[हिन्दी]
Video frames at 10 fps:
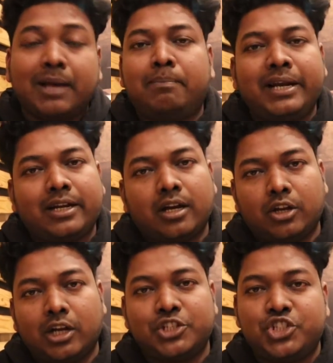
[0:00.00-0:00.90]
एक प्लेट
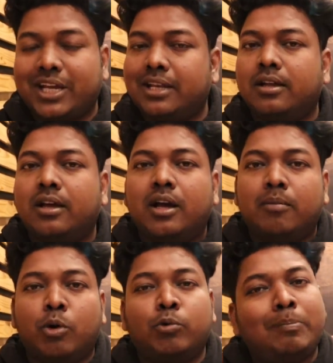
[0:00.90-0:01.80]
चिकन
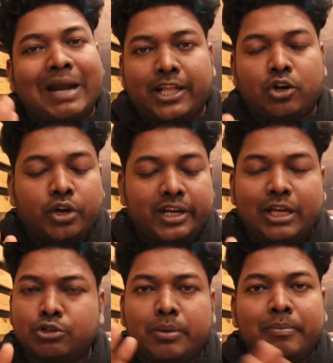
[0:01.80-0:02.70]
मोमो प्लेटर ऑर्डर
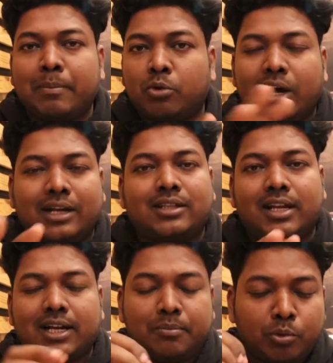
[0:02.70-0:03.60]
किया उसमें मैं आपको हर
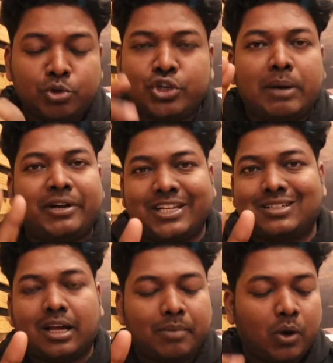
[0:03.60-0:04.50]
तरह का मोमो जो है आप
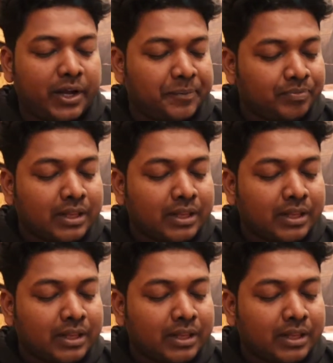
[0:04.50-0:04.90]
टेस्ट कर पाओगे